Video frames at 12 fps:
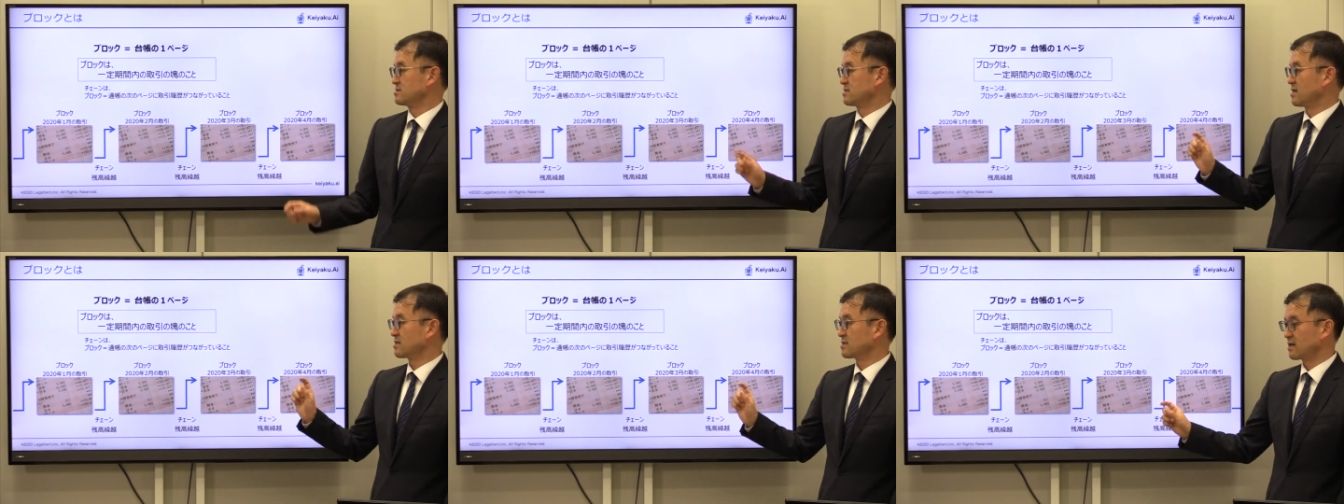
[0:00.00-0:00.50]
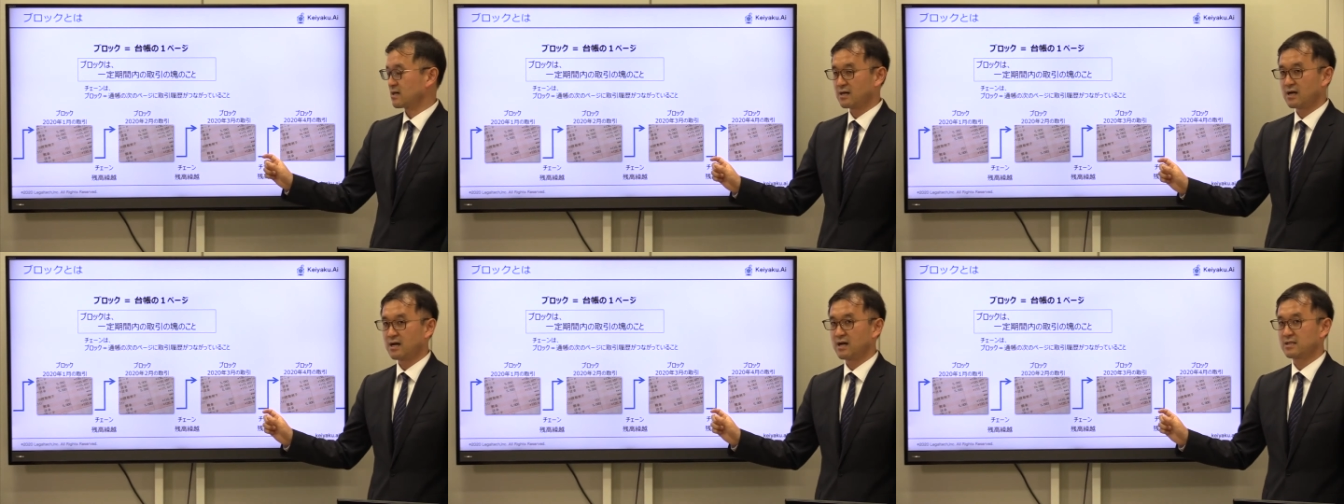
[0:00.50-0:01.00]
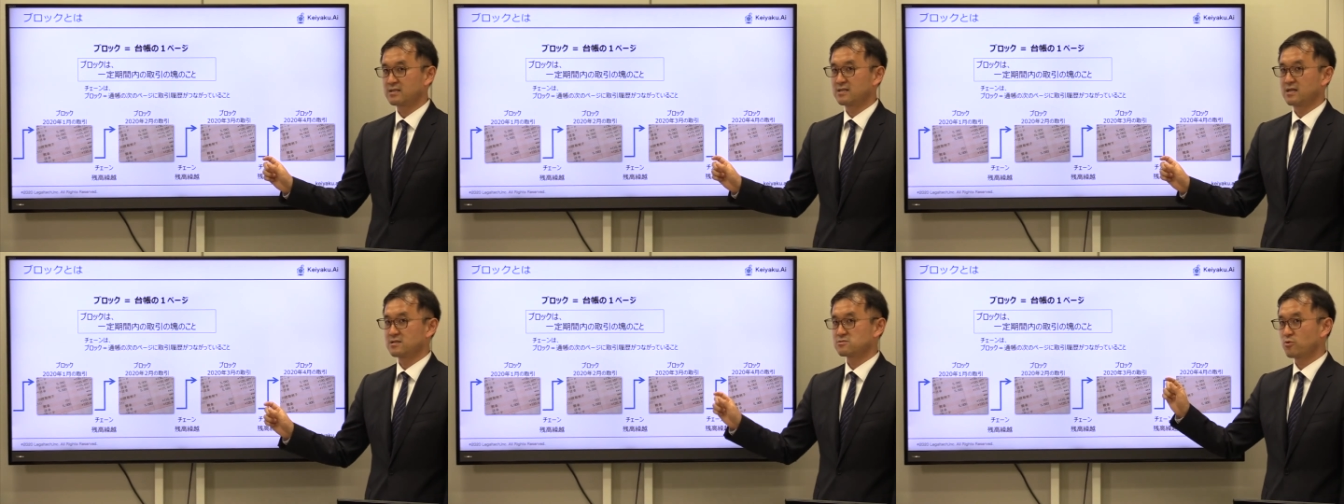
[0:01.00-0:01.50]
残高があっ
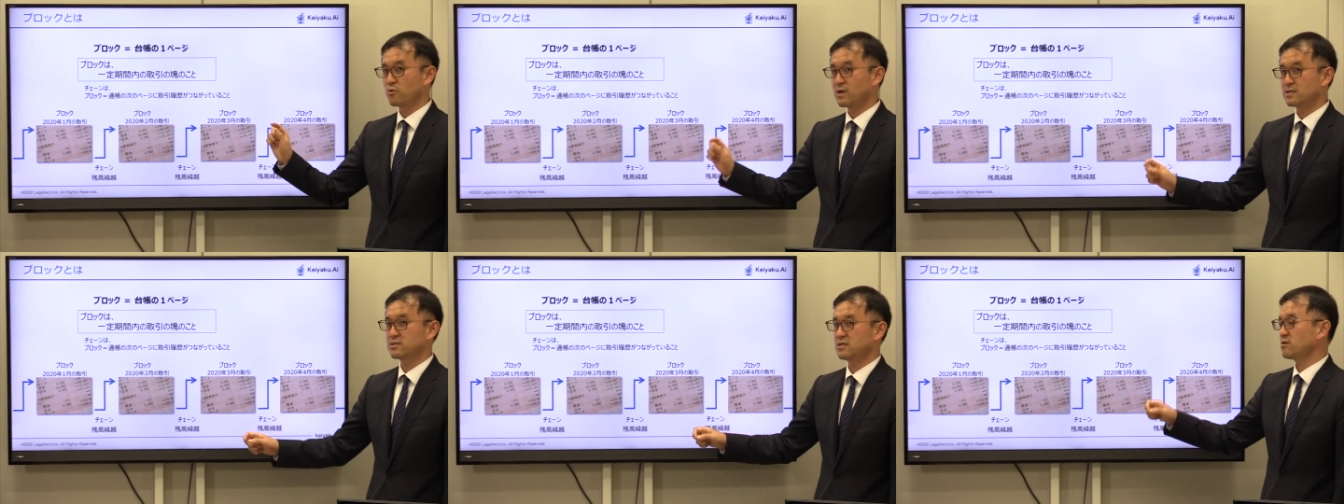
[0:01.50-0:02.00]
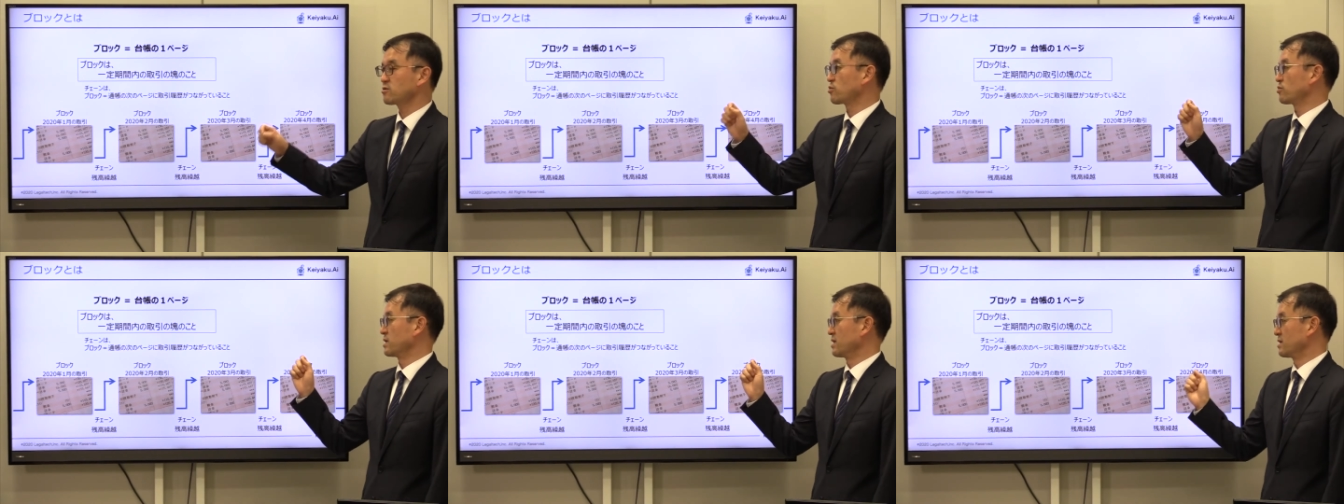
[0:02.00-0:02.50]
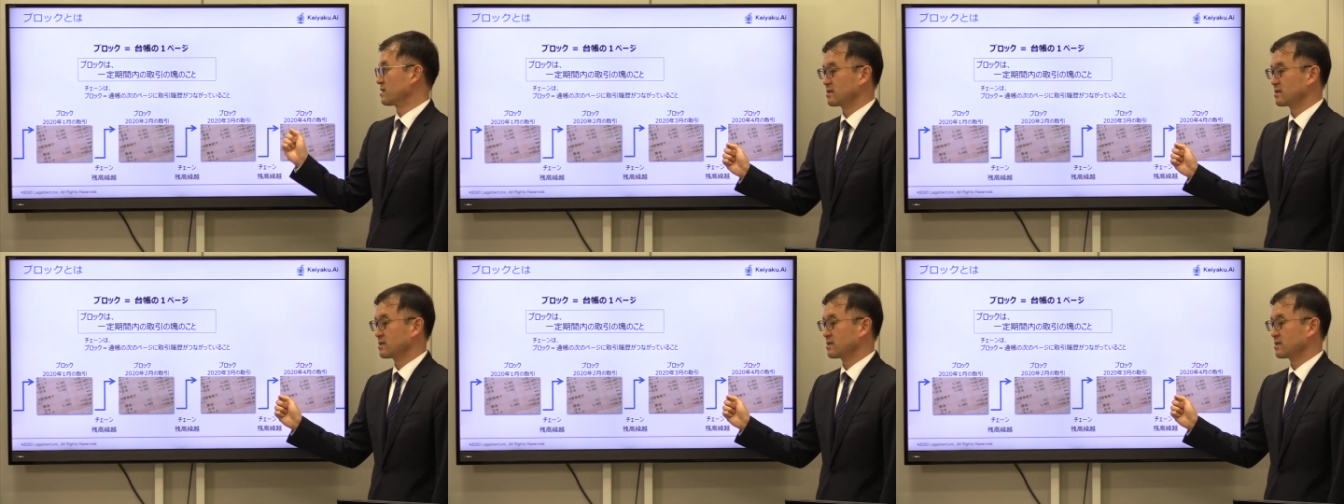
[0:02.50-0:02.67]
て、そこが次のところに